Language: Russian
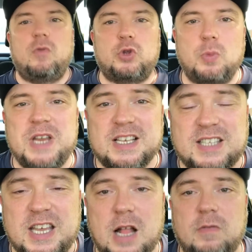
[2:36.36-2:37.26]
вот у меня
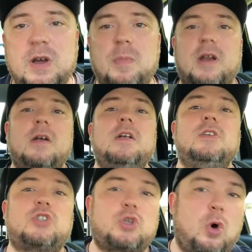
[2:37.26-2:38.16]
стоял выбор.
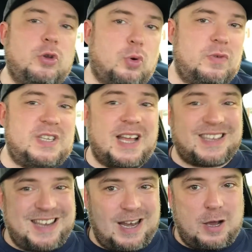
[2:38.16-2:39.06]
Соньку
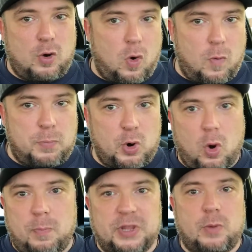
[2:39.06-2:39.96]
взять или
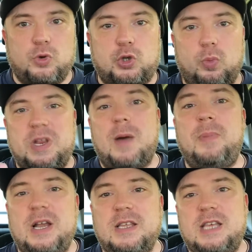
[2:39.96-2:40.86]
GoPro, потому что у меня
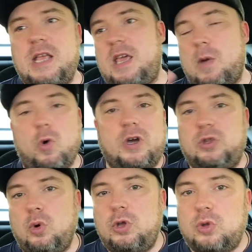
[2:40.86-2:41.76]
были деньги, я мог и
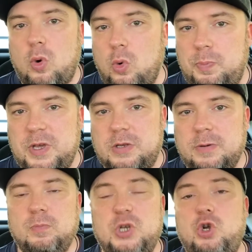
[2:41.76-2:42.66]
то, и то купить.
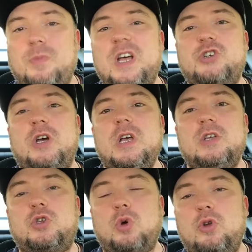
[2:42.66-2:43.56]
Причем даже
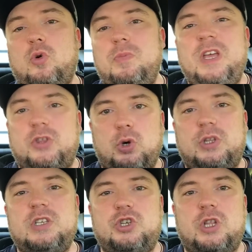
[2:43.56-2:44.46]
Соньку мне
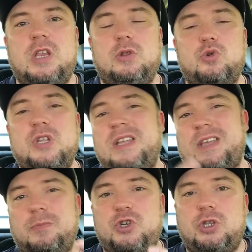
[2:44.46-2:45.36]
трехтысячная не нужна,
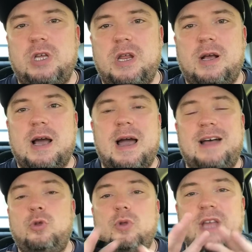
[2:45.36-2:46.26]
там 4К,
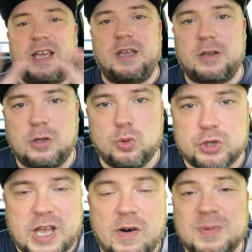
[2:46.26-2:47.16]
оно нахер не
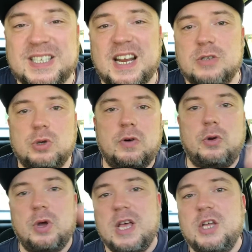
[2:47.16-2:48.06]
нужно. Я вам сразу
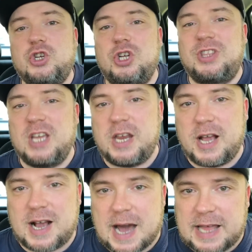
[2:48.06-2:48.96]
говорю,
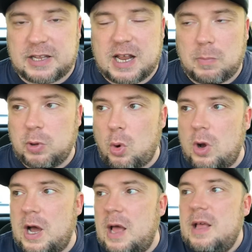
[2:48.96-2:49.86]
4К для
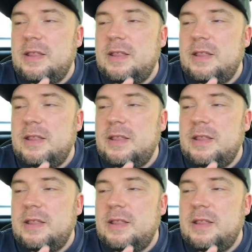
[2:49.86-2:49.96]
блога